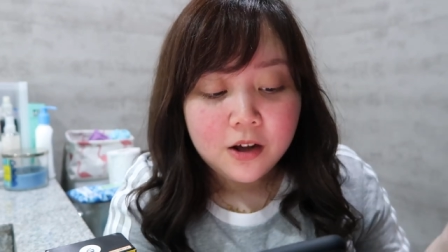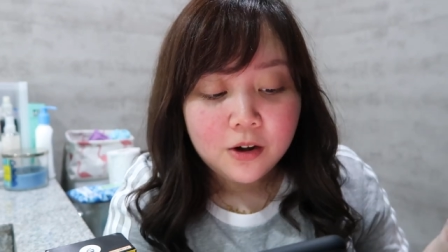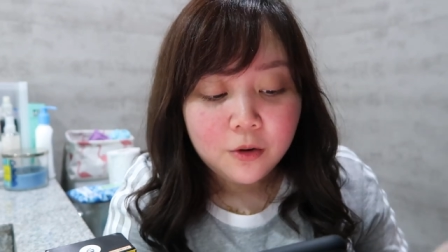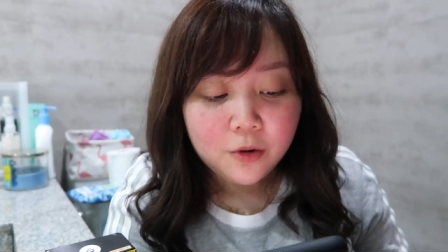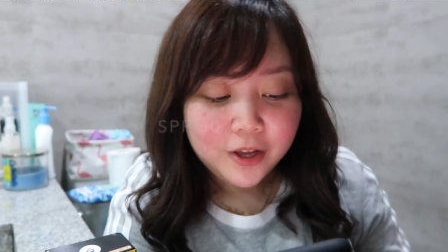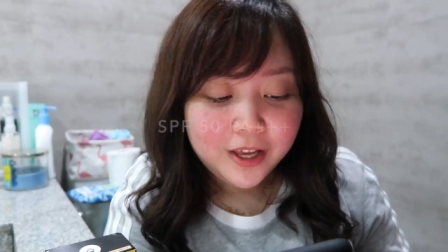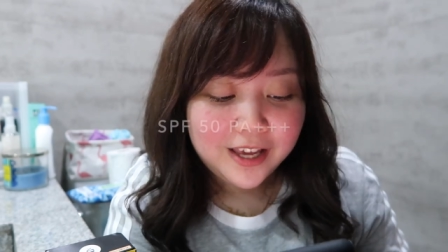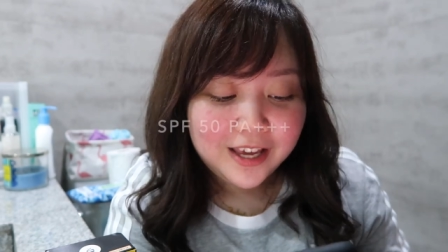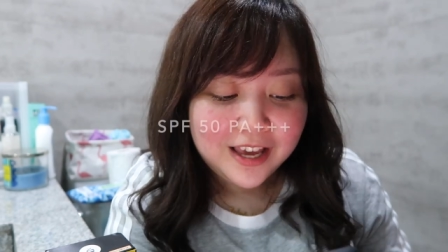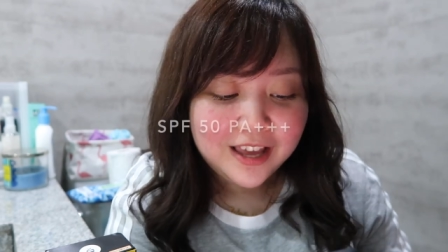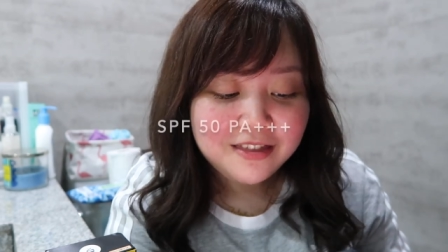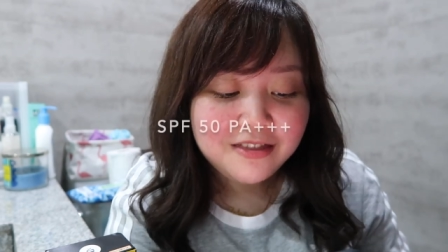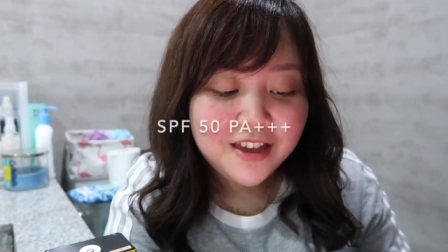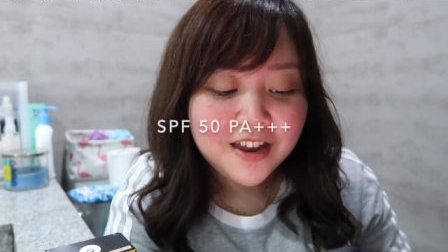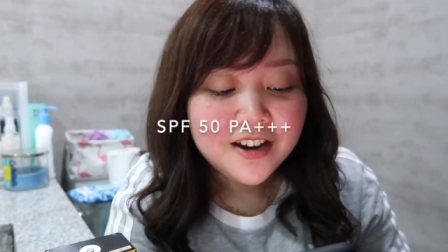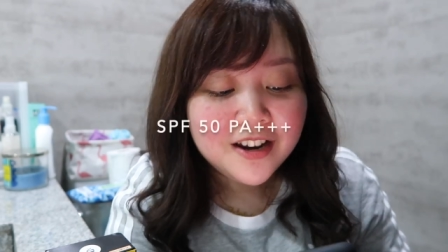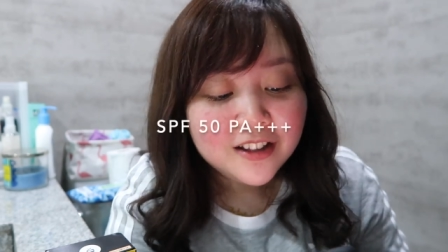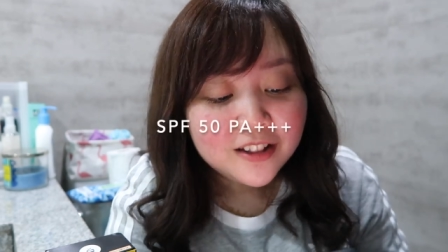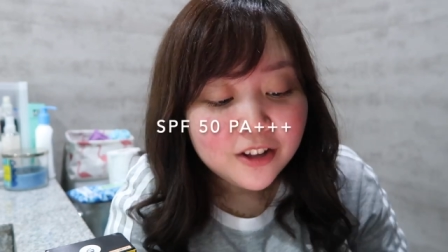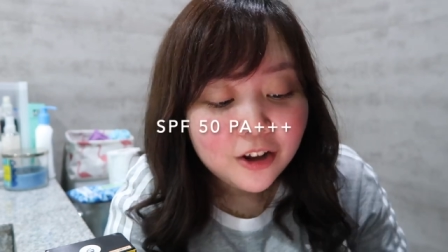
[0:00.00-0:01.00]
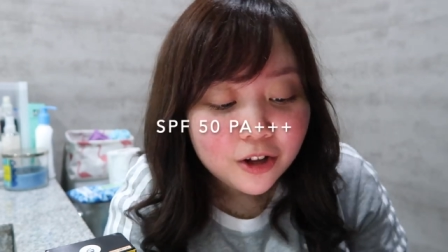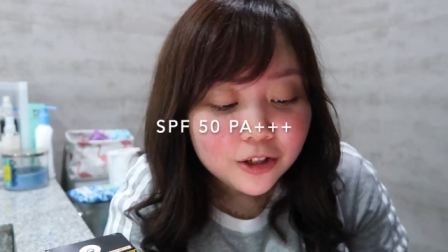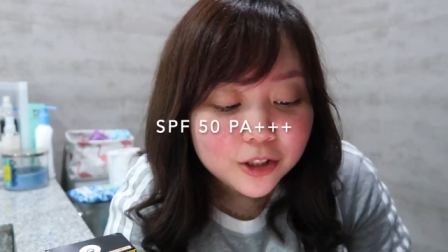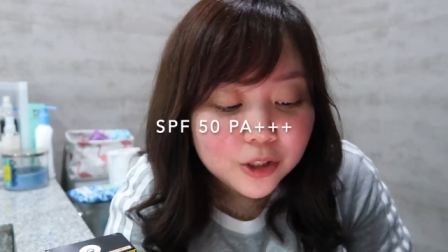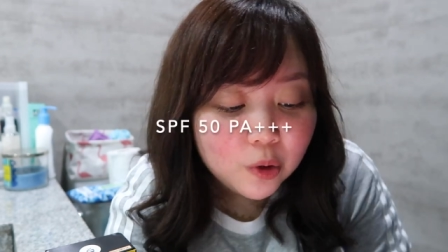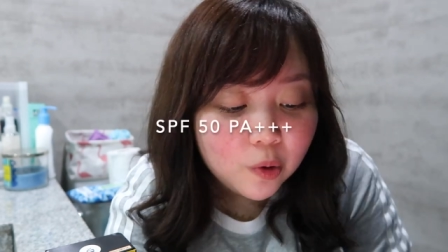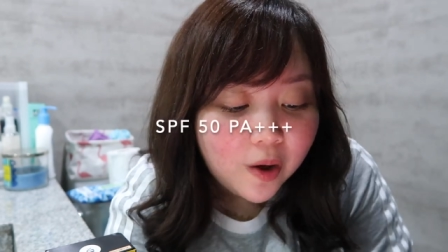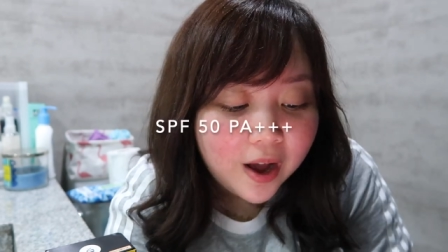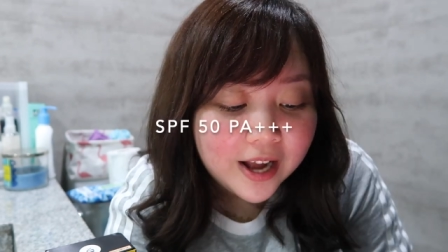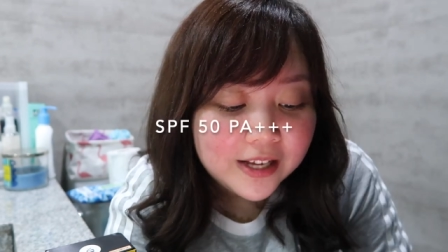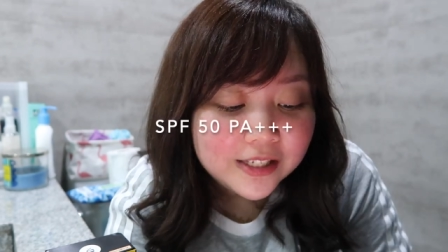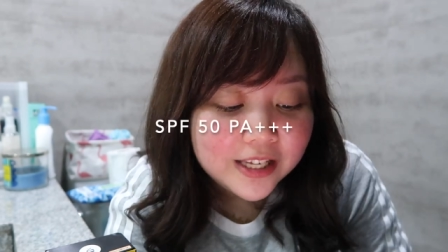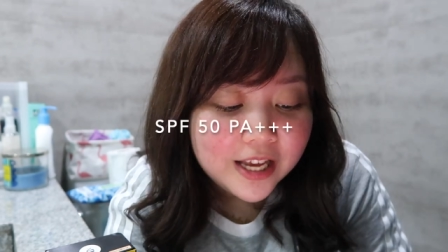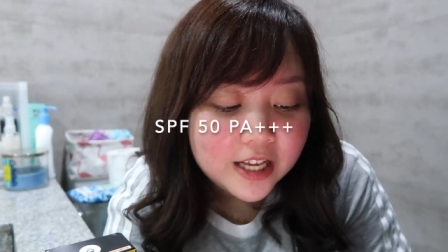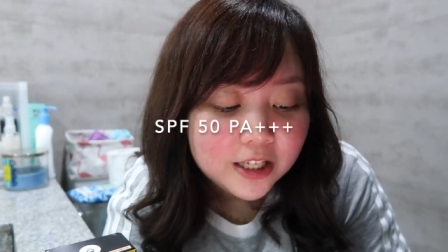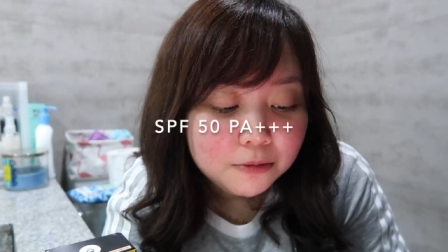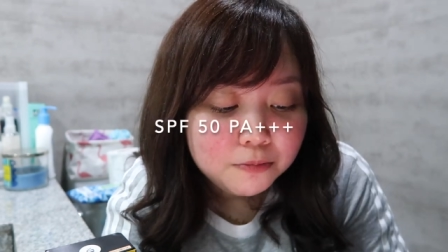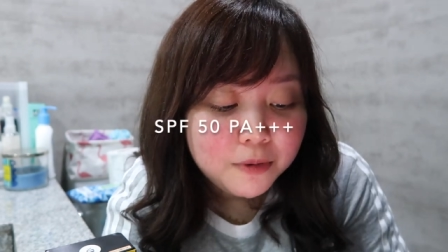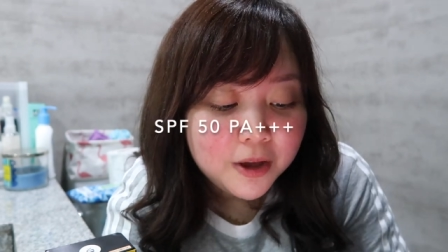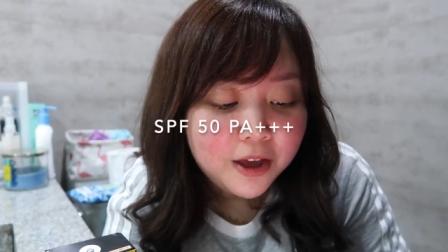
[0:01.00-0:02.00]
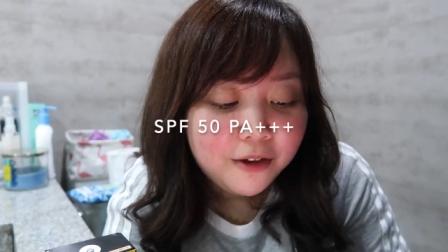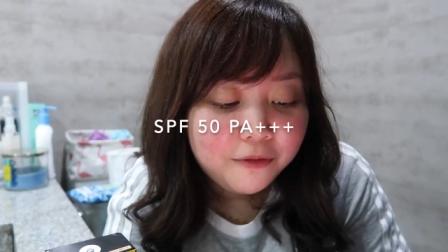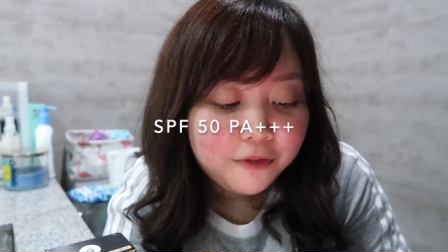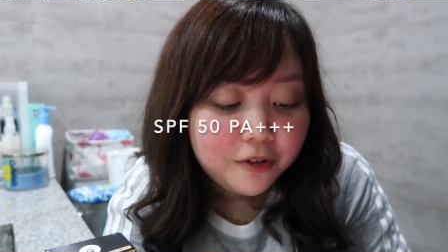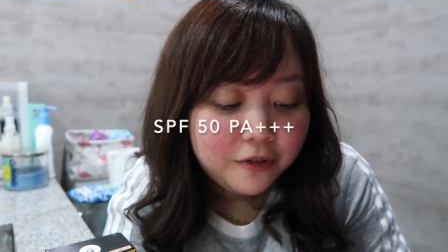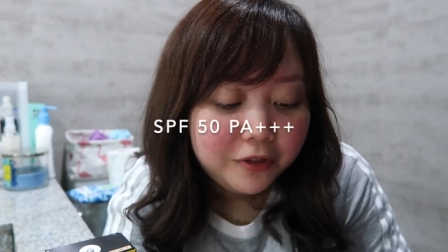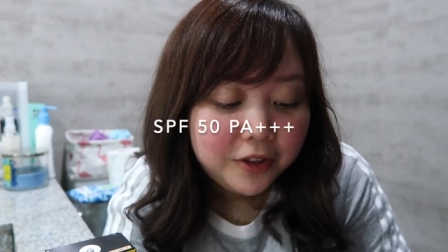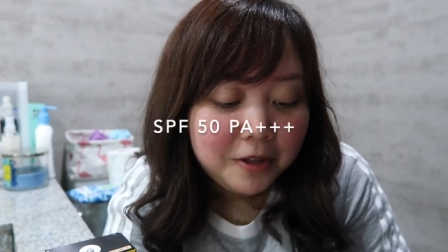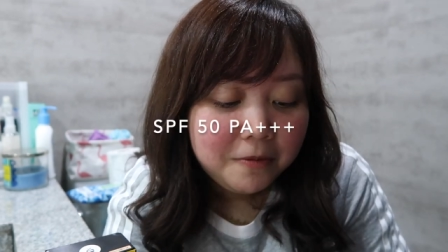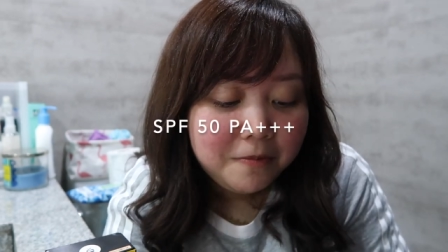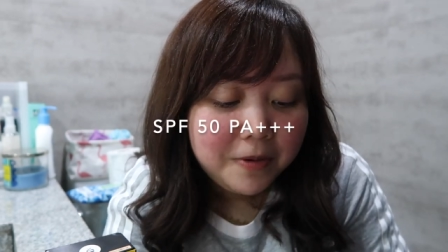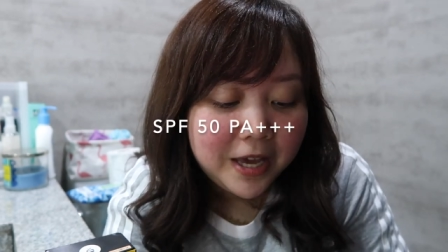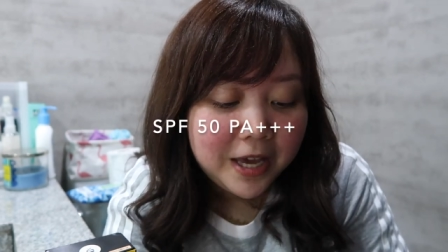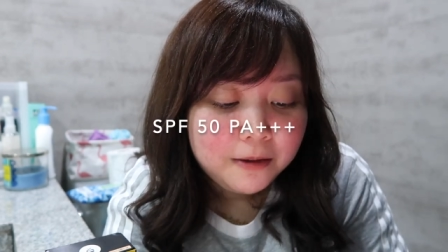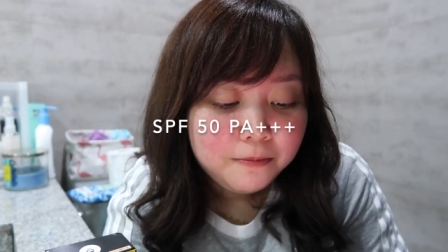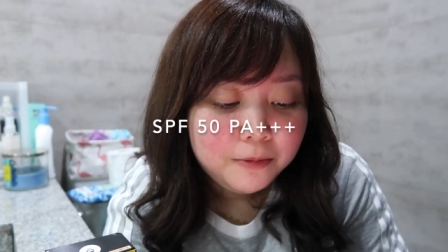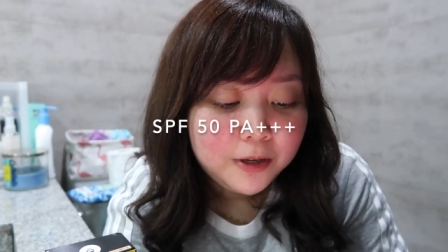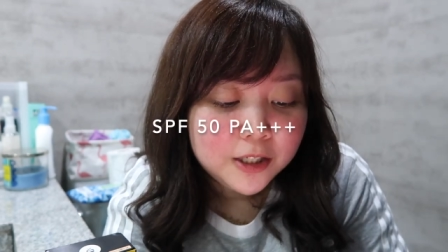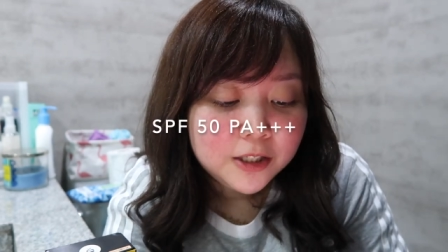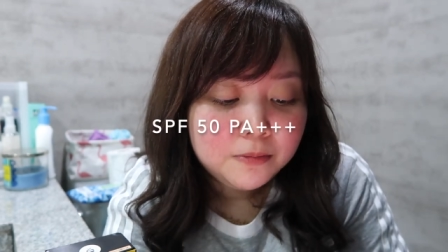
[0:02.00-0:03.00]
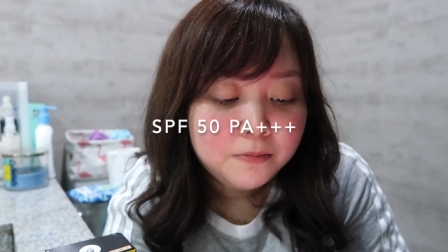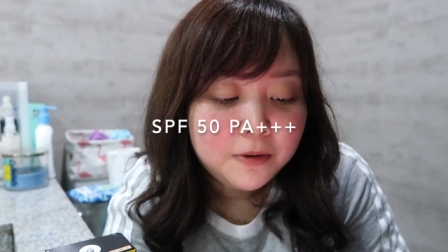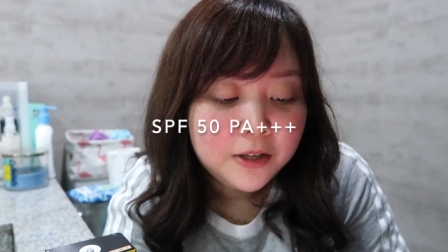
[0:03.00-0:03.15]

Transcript: Okay, and then it also has SPF 50 PA++